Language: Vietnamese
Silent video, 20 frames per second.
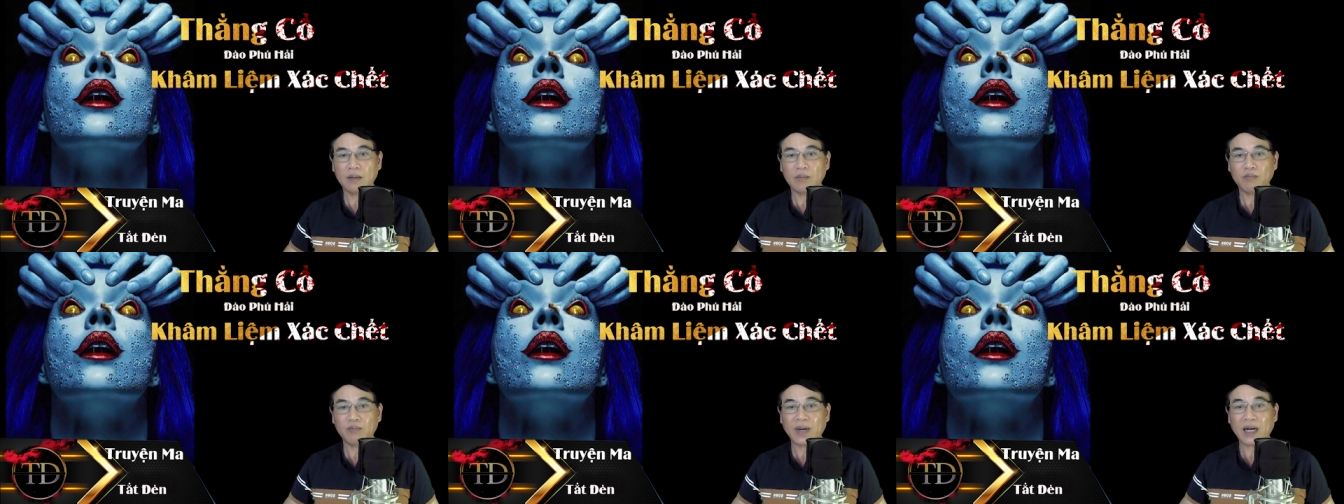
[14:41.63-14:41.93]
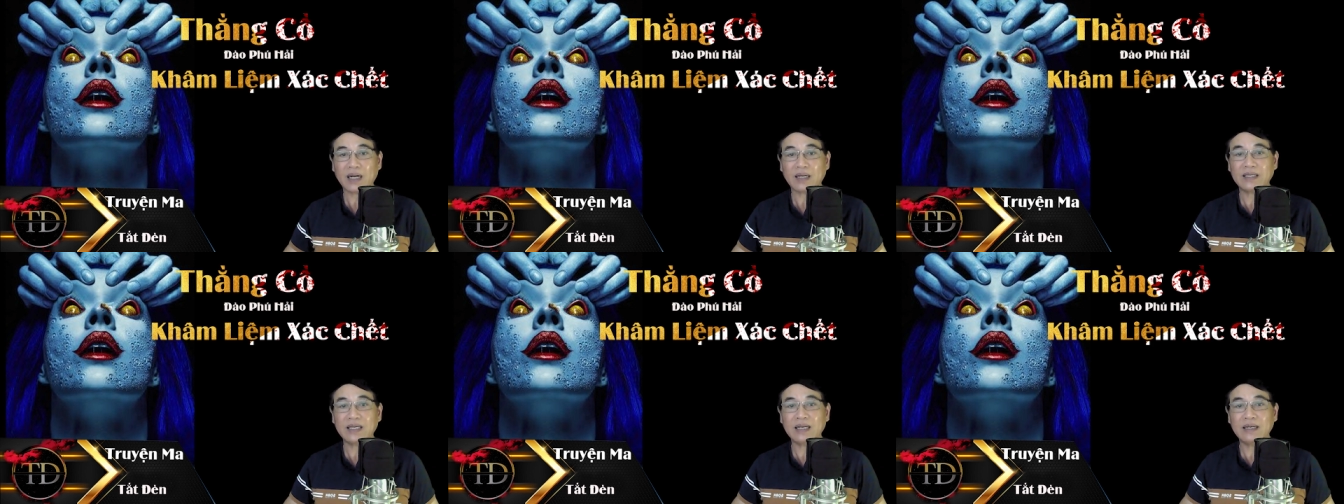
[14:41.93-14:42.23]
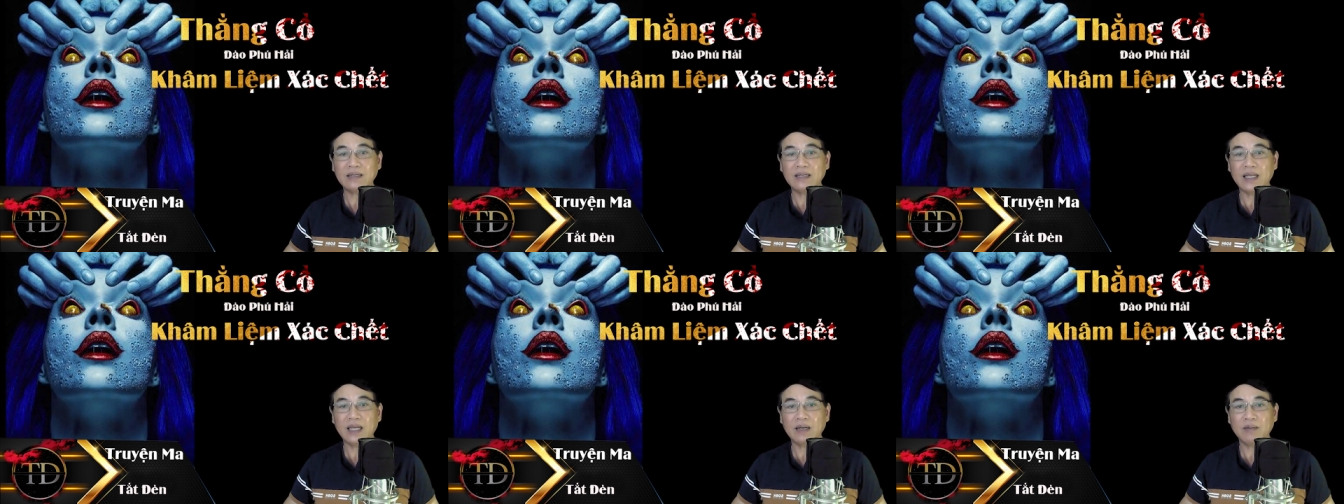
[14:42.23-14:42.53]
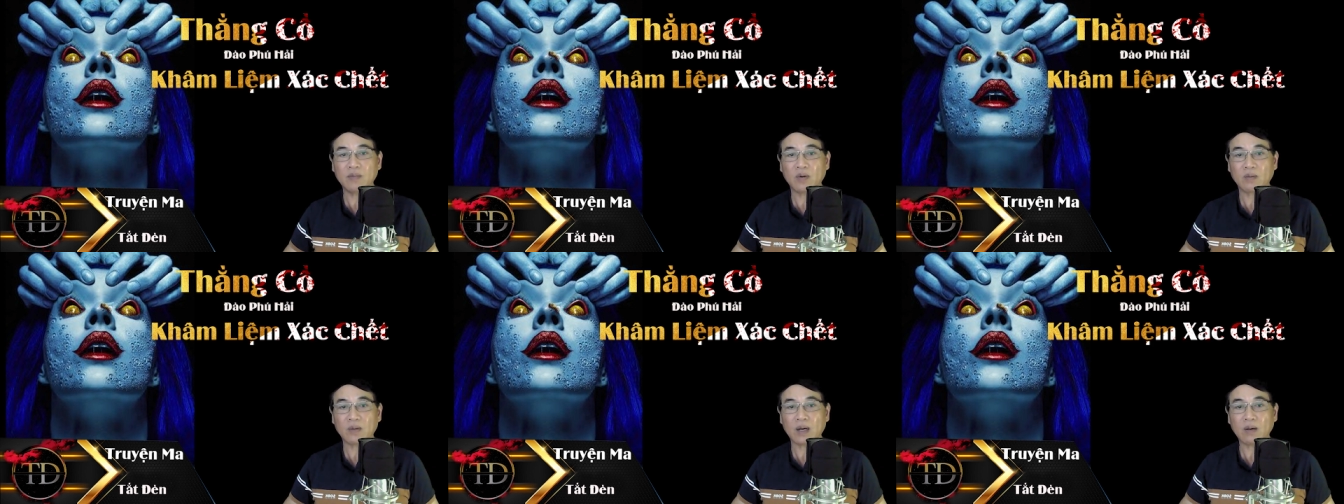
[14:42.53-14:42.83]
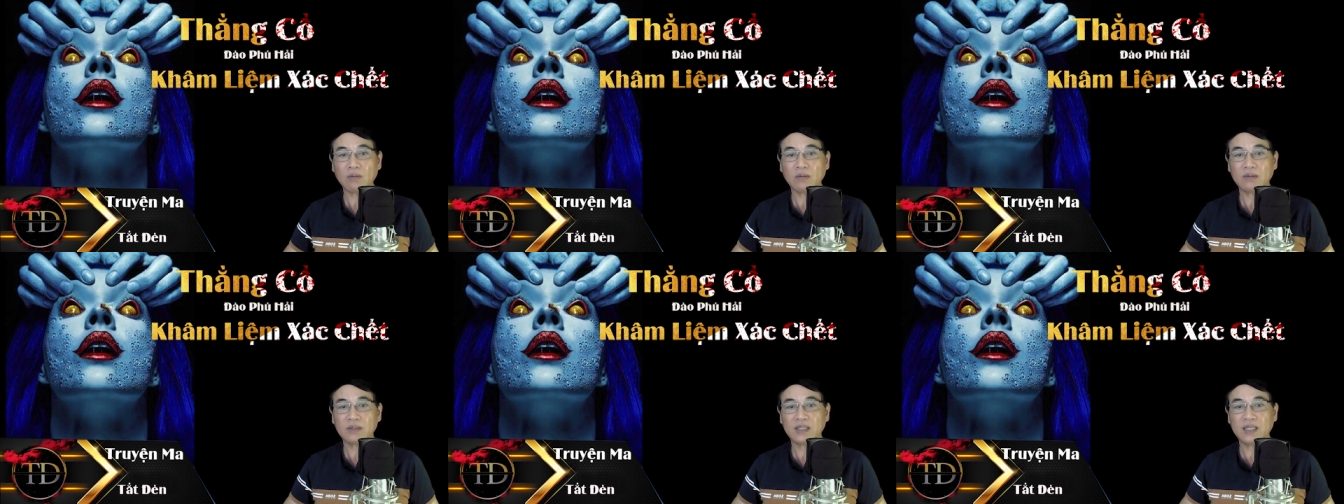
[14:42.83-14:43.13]
mặt chênh lên một
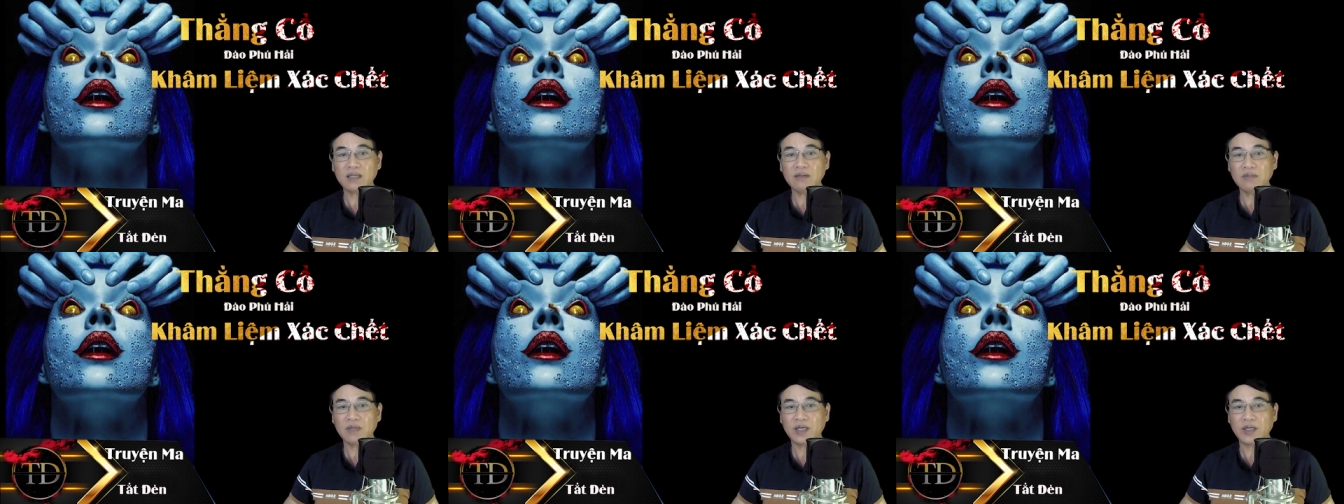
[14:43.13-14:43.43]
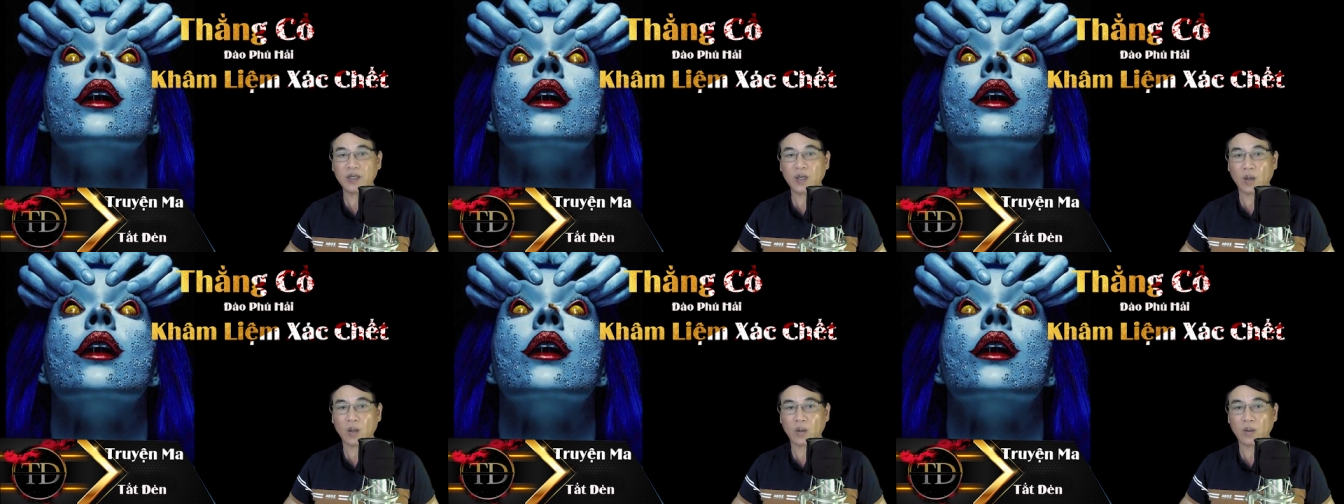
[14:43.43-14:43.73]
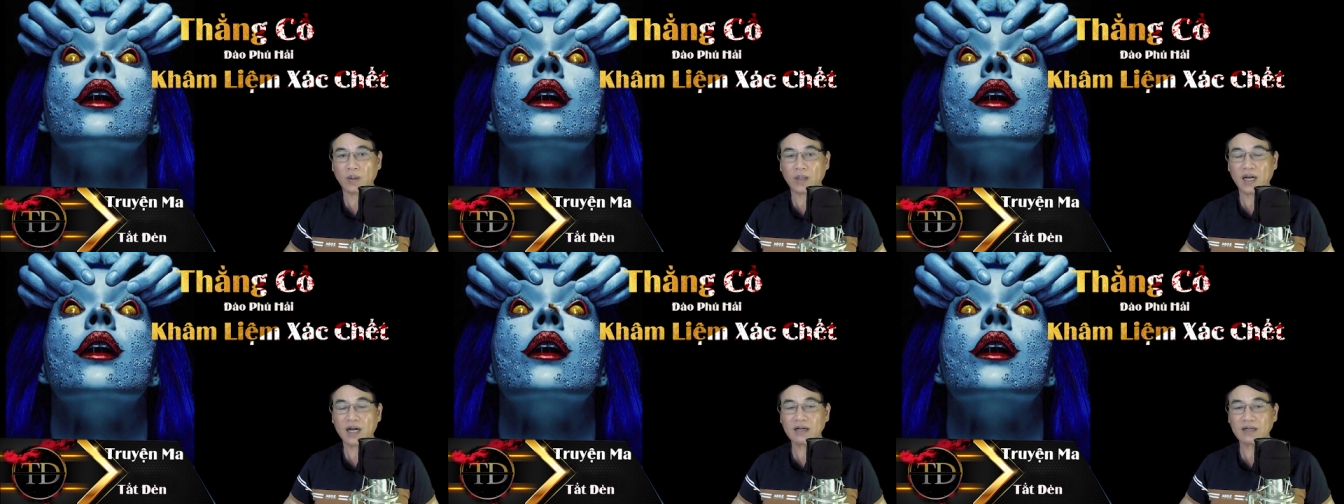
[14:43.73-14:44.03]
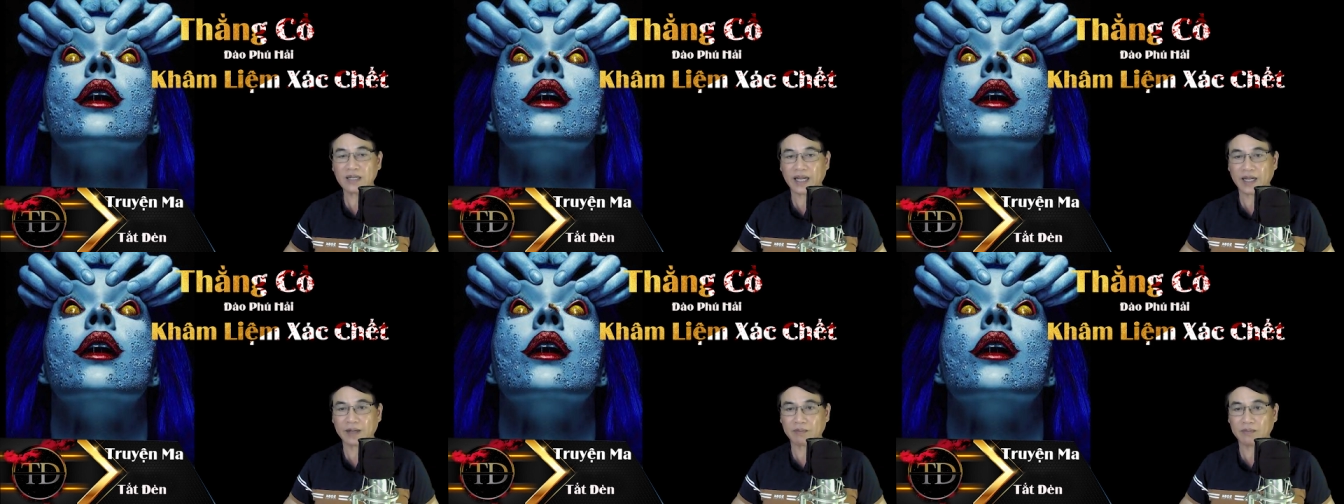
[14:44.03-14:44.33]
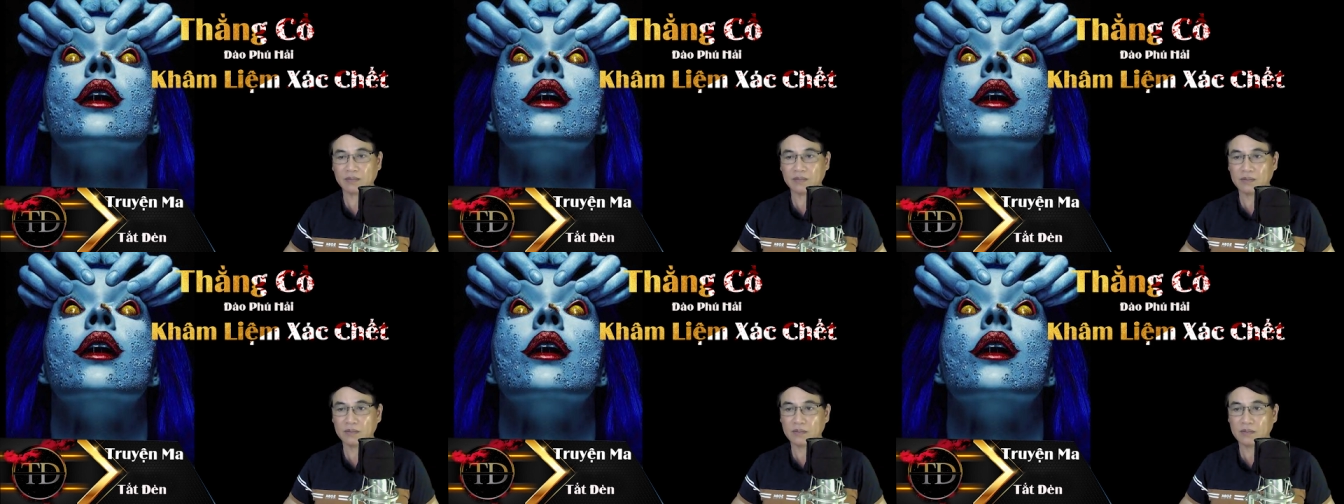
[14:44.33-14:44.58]
góc 90 độ hất hàm.